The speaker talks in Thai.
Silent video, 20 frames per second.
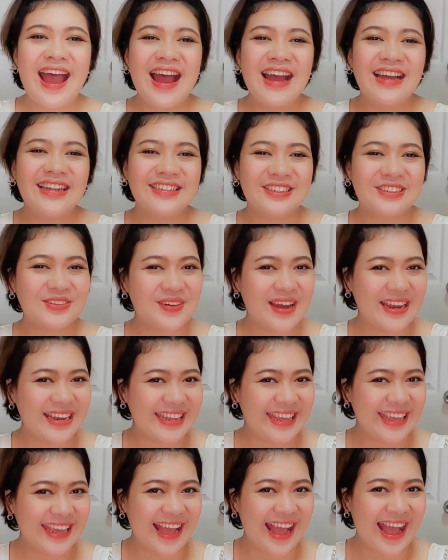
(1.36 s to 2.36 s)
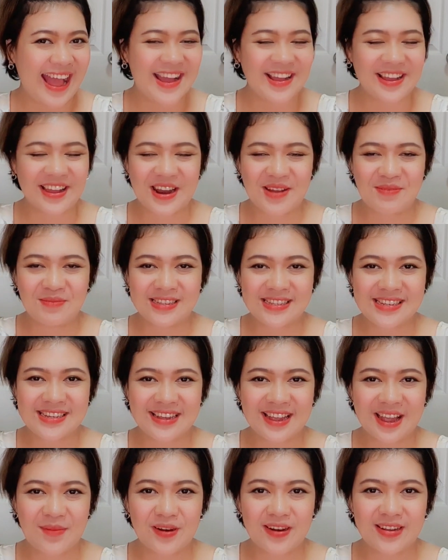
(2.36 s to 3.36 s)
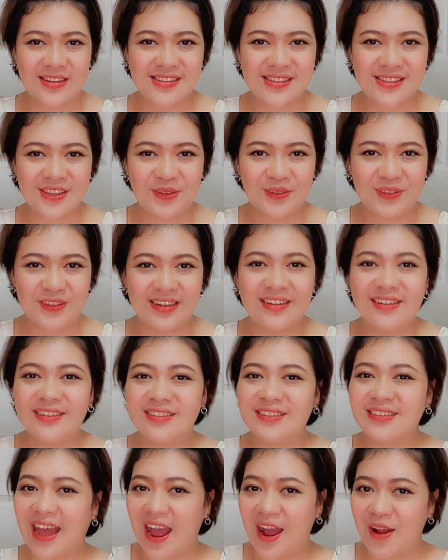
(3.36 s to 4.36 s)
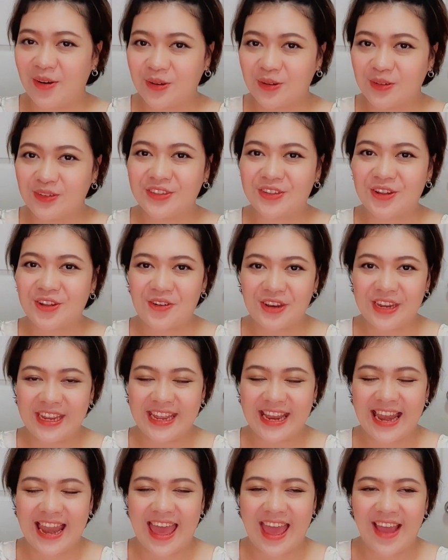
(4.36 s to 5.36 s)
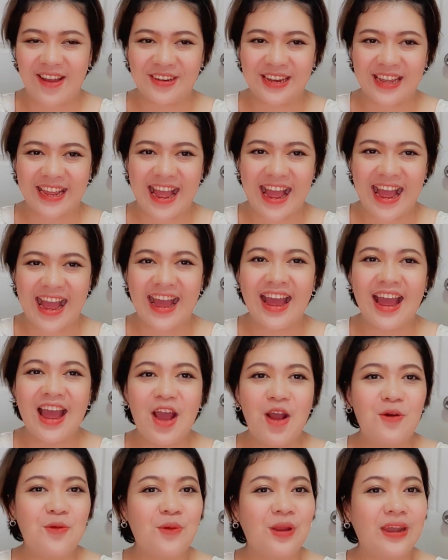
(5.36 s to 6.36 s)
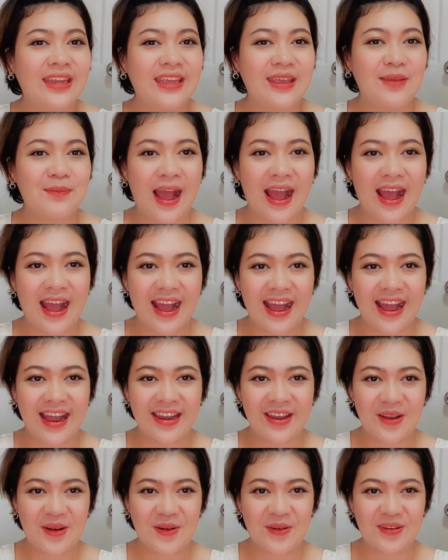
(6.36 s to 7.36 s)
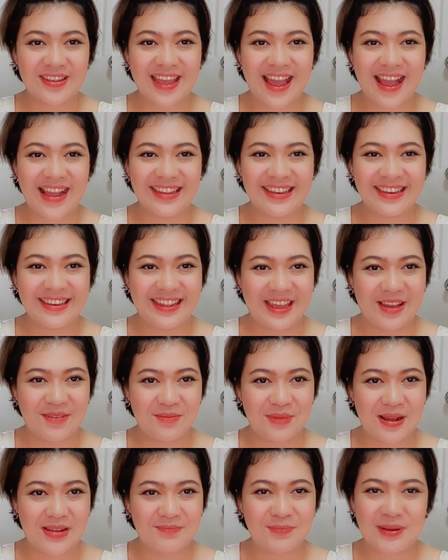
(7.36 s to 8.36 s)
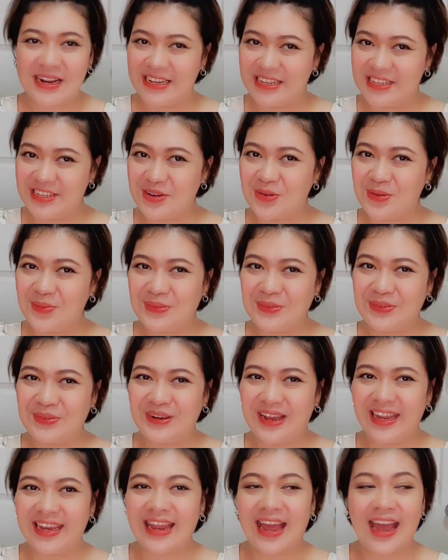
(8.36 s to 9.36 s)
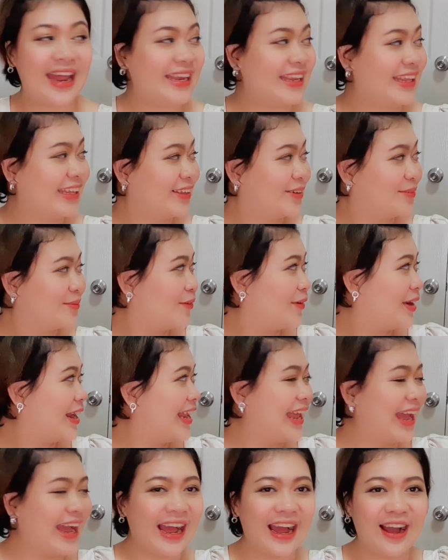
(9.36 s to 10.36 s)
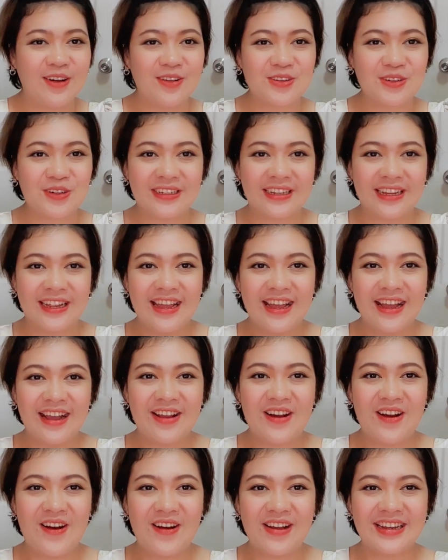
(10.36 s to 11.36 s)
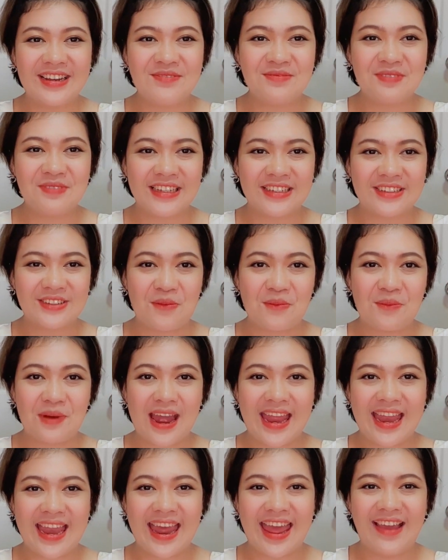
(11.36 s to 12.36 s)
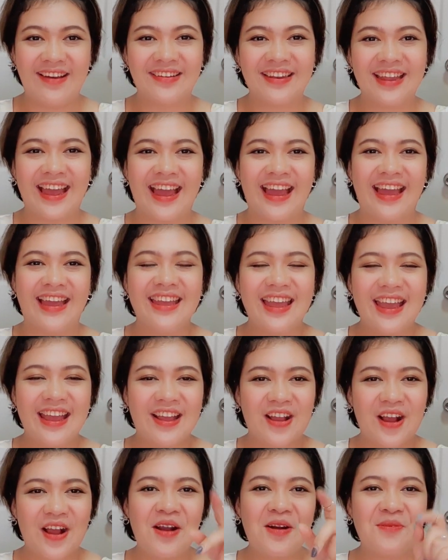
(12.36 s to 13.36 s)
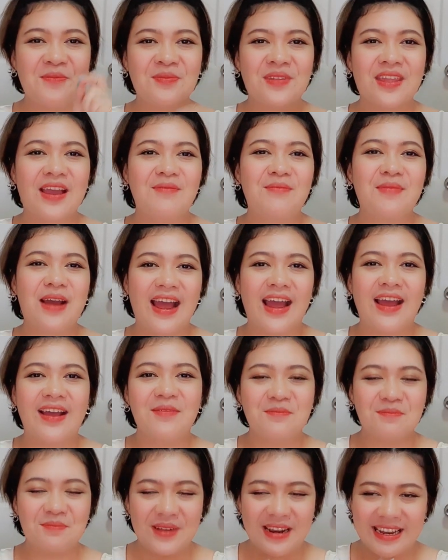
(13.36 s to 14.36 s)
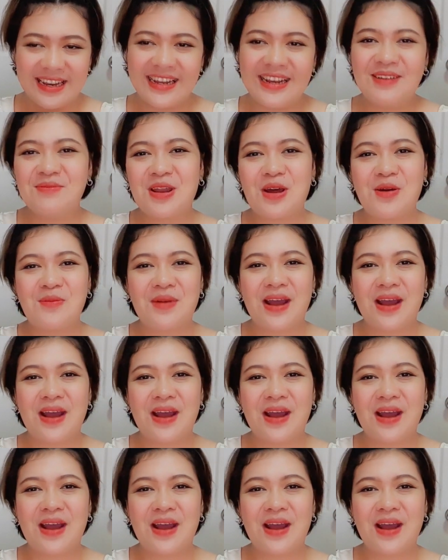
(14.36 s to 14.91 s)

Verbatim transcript: สวัสดีค่ะกลับมาเจอกับ Aristutor Tarot Story กันแล้วนะคะวันนี้พาน้องอย่างอินเดียมาเผยโฉมด้วยนะอันนี้ต้องบอกว่าเลี้ยงเขาจนงอกขึ้นมาสองใบแล้วนะคะก็มาเหมือนเดิมเรามา